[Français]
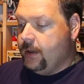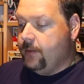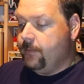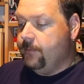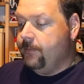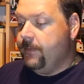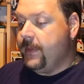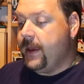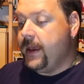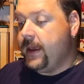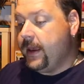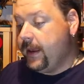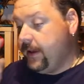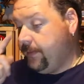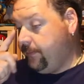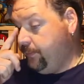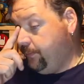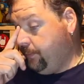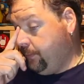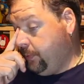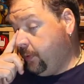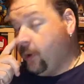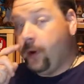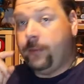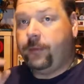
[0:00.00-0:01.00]
Mais
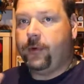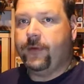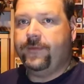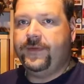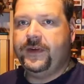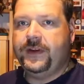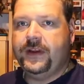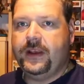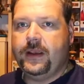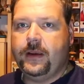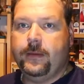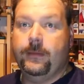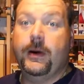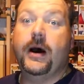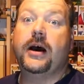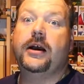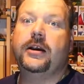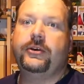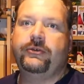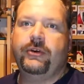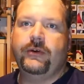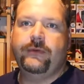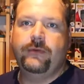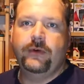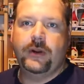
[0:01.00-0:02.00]
pour en profiter, bah,
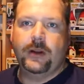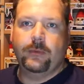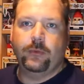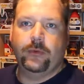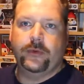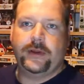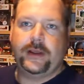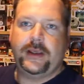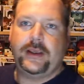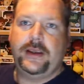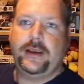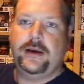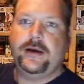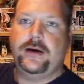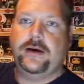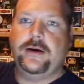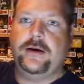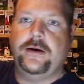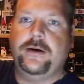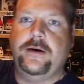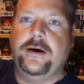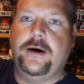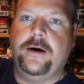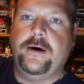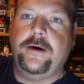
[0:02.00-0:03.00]
je vais vous la montrer.
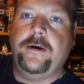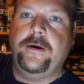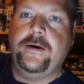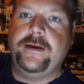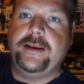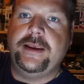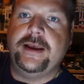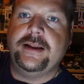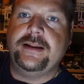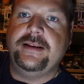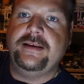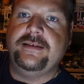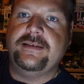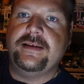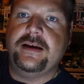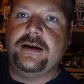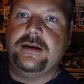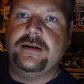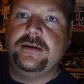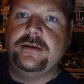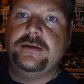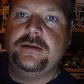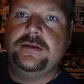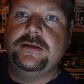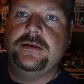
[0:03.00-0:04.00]
Regardez ça.
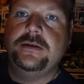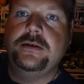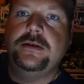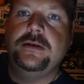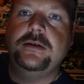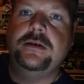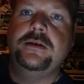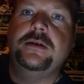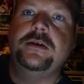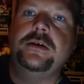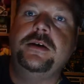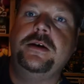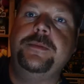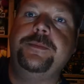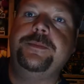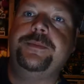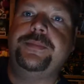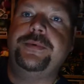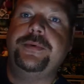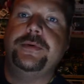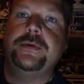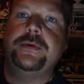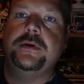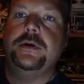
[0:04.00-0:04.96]
Hop.